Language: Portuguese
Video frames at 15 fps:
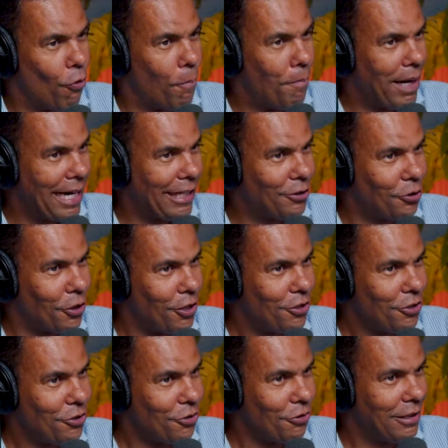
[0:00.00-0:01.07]

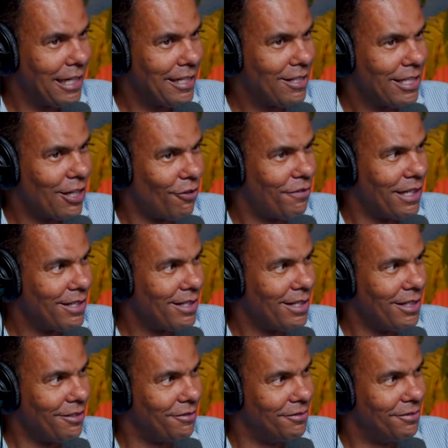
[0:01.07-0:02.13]
paradoxo da
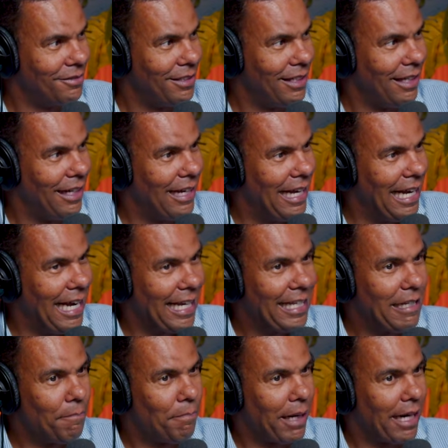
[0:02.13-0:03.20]
salvação é
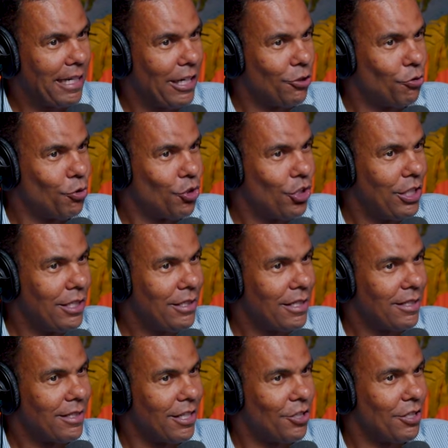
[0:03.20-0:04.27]
que, para que a justiça
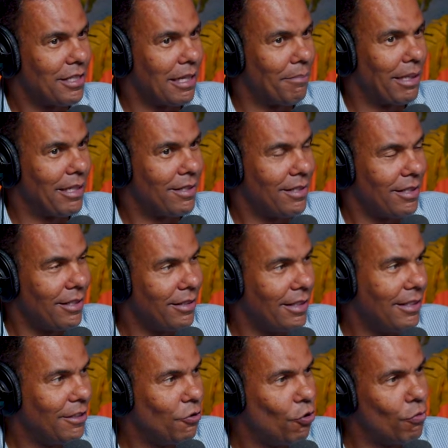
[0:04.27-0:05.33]
seja
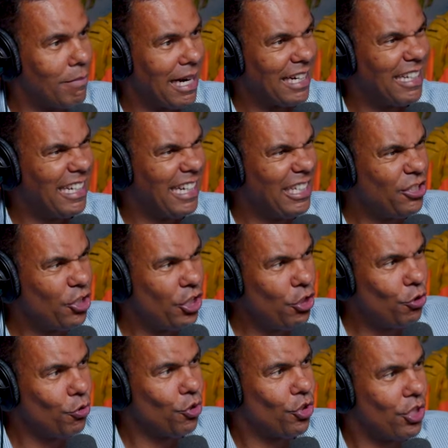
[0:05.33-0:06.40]
estabelecida, uma grande
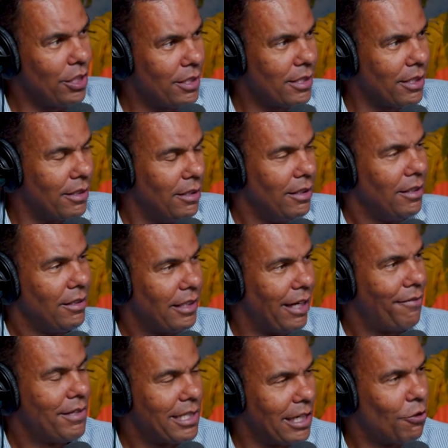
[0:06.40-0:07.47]
injustiça
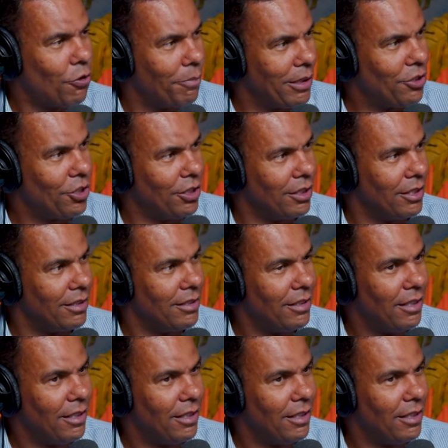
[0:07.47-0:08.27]
teve que ser cometida.